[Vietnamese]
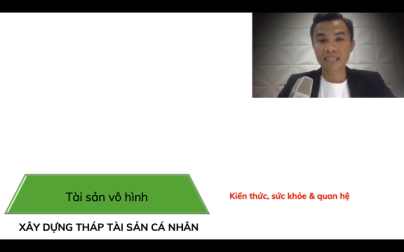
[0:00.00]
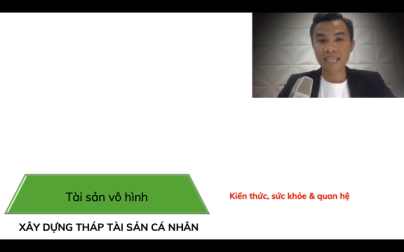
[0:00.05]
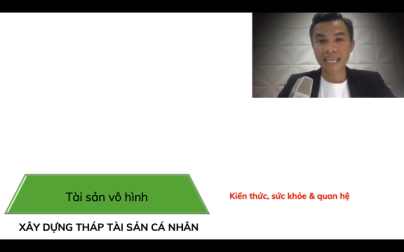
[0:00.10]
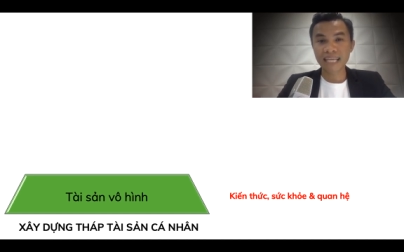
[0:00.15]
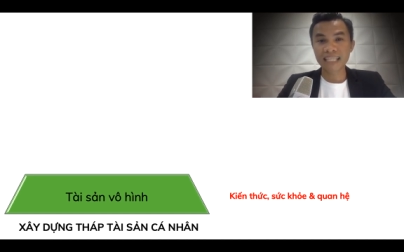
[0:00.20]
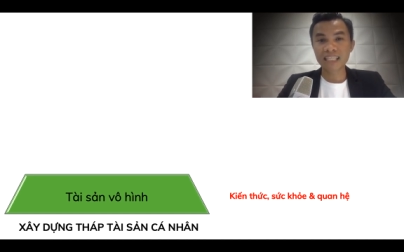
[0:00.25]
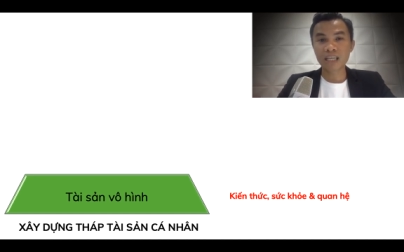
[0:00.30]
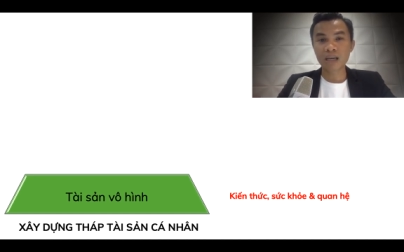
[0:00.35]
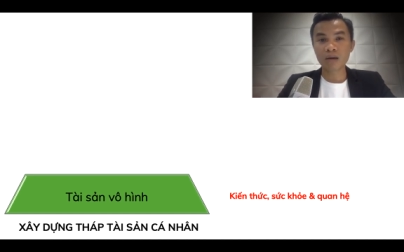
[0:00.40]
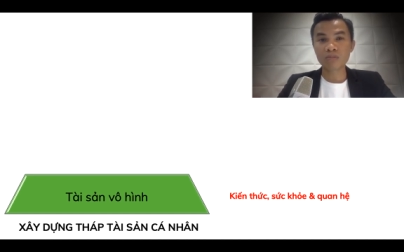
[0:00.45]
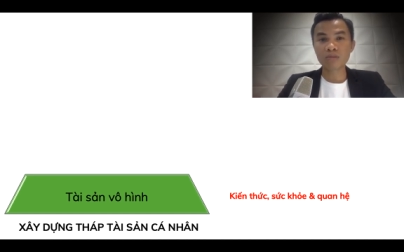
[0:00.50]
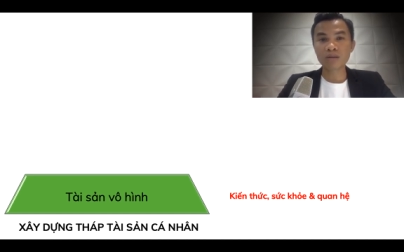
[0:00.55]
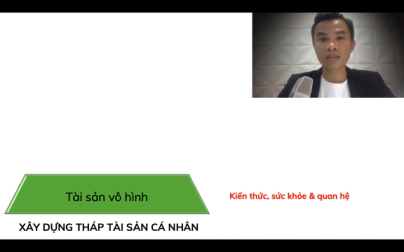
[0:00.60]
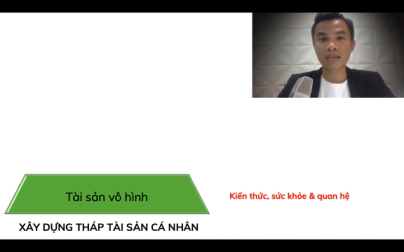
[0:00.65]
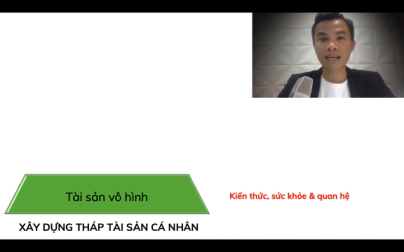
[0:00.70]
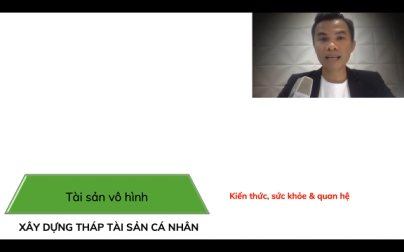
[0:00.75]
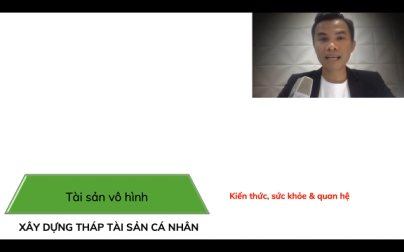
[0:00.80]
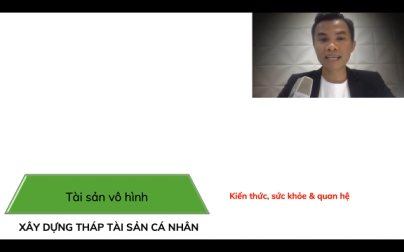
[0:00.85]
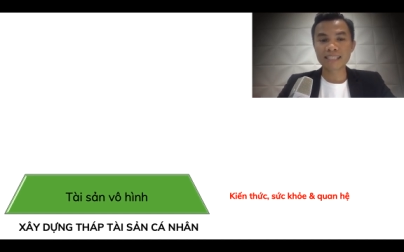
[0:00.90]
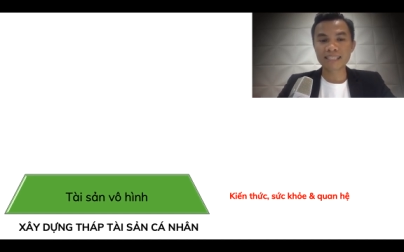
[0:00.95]
nhanh chóng
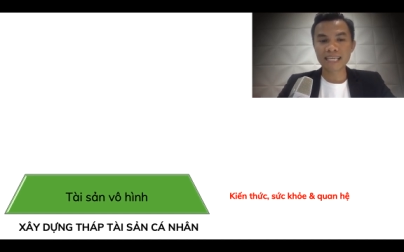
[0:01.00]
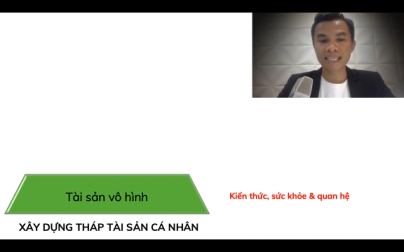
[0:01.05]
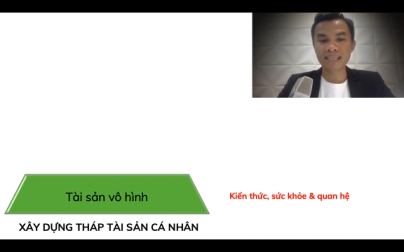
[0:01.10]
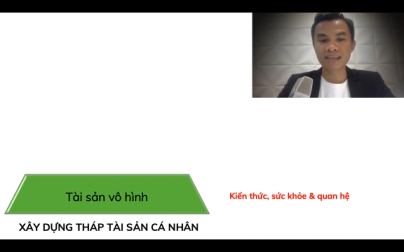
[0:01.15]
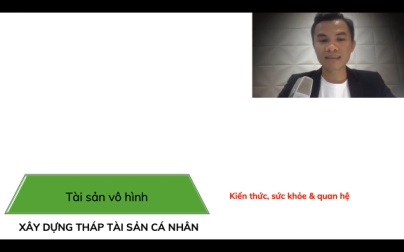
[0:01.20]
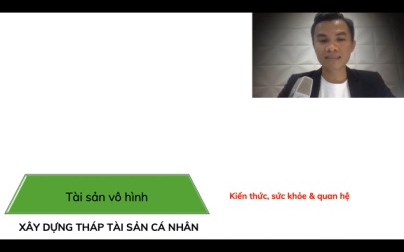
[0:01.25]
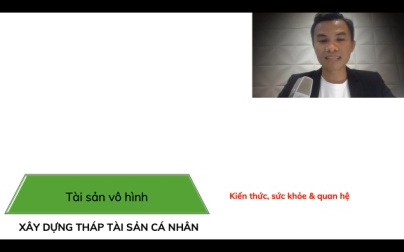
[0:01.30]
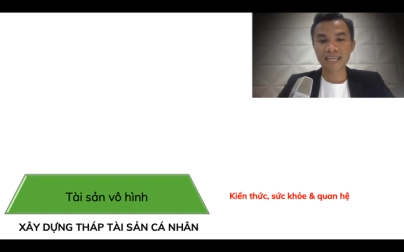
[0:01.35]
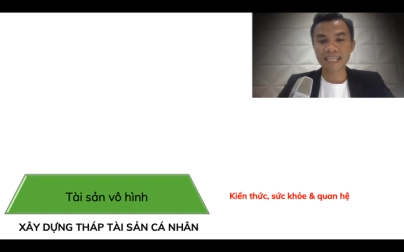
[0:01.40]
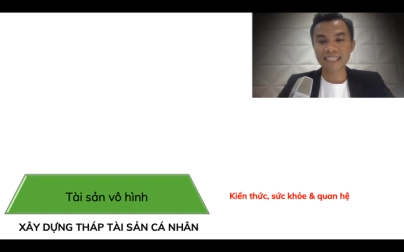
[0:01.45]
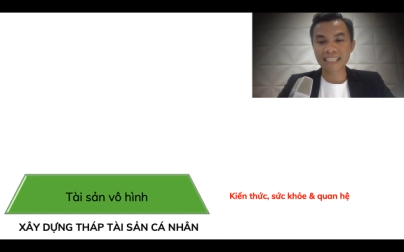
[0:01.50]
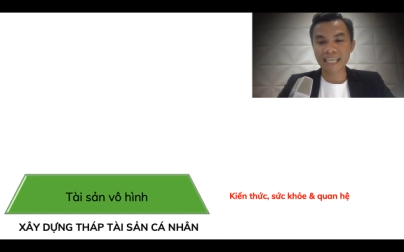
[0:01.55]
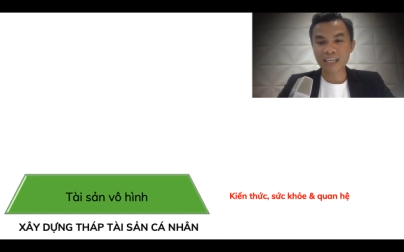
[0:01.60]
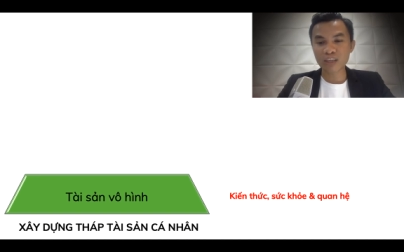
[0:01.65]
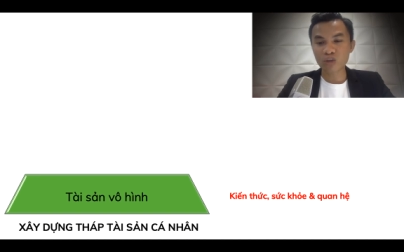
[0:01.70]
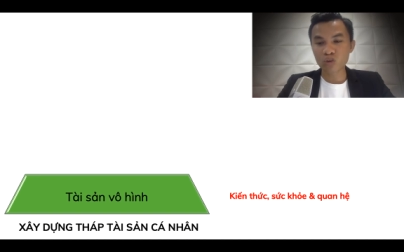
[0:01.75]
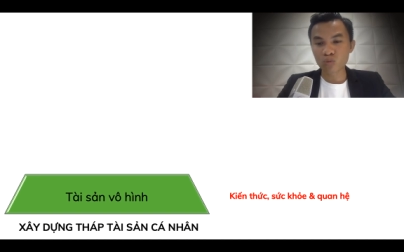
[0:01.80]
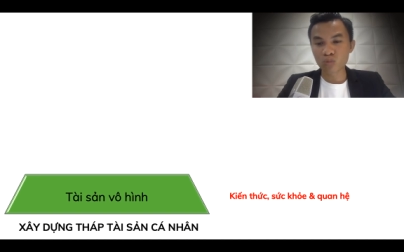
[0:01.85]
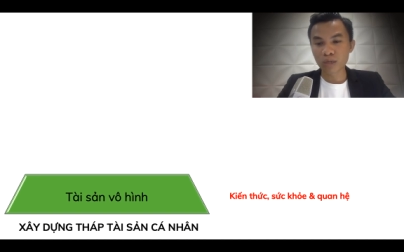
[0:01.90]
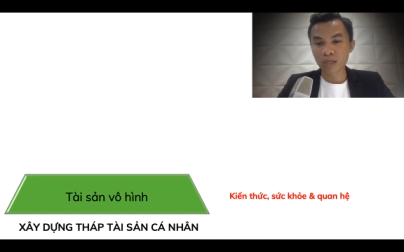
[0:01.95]
có thể là xây dựng tài
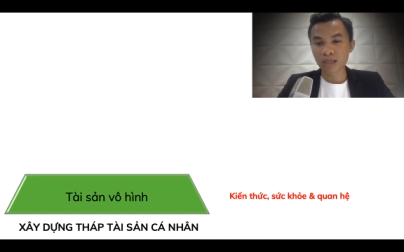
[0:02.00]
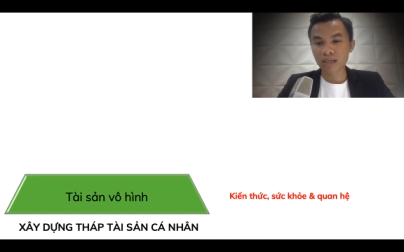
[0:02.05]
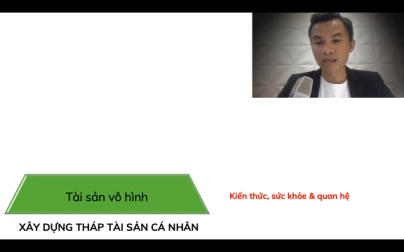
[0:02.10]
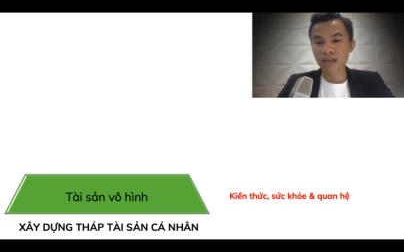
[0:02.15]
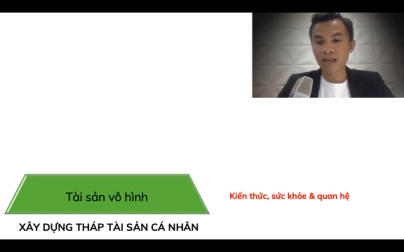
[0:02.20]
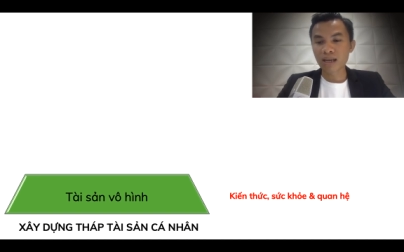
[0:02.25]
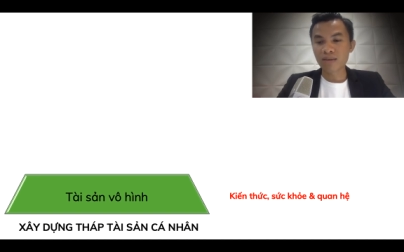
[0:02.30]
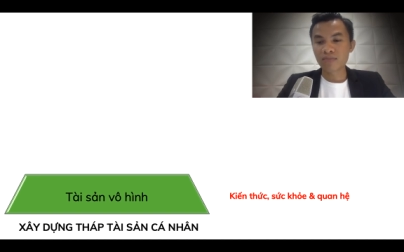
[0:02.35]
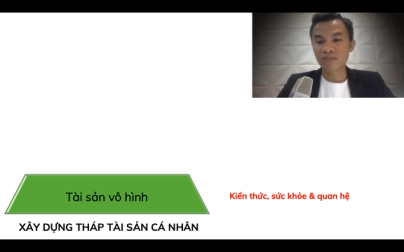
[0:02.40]
sản của mình